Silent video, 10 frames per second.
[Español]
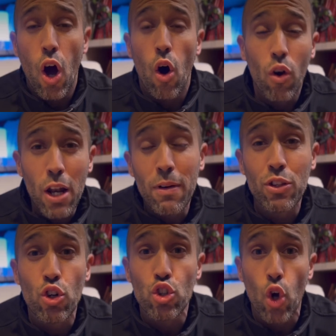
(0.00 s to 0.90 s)
Hola
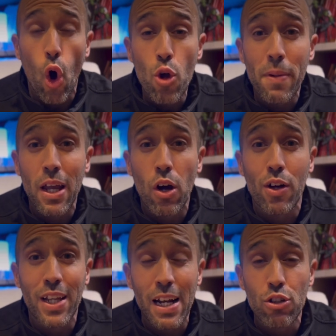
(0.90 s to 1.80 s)
novatos, hoy vengo
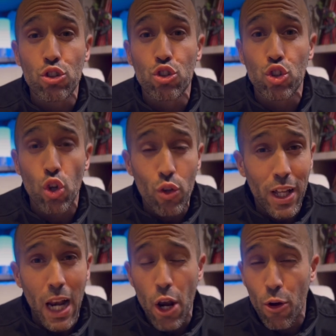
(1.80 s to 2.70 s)
a traeros
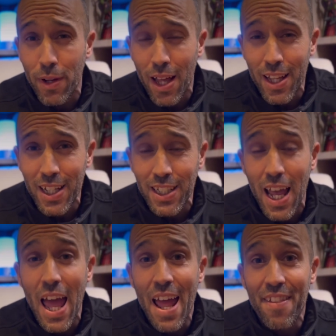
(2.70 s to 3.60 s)
todas las novedades
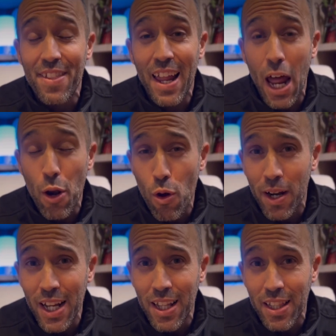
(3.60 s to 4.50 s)
de la nueva
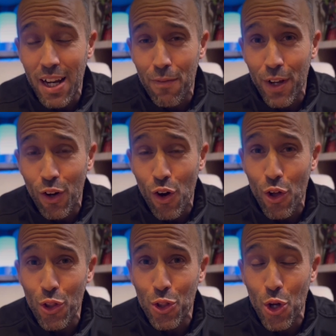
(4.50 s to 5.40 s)
ley de
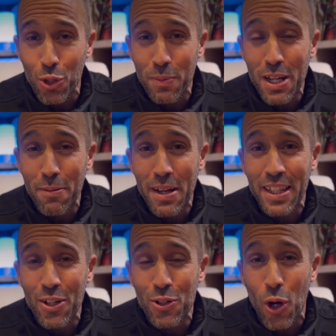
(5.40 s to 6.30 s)
tráfico
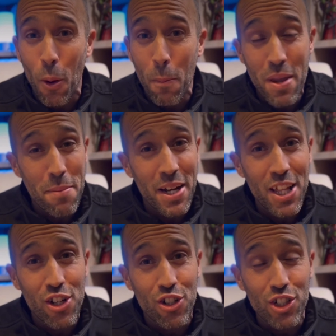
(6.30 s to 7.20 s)
2021.
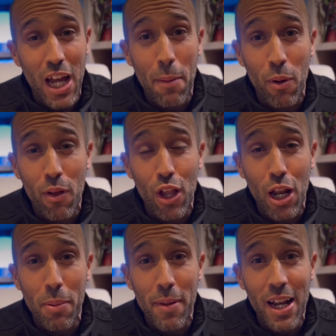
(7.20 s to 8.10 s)
Bienvenidos a Aprobado
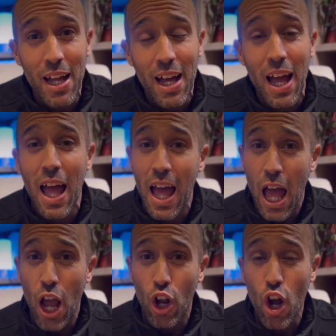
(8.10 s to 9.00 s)
la Primera,
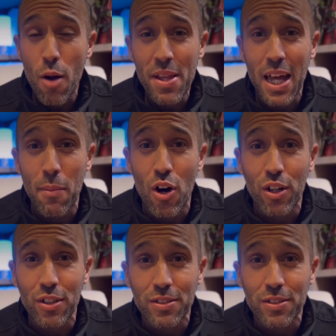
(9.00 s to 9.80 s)
comenzamos.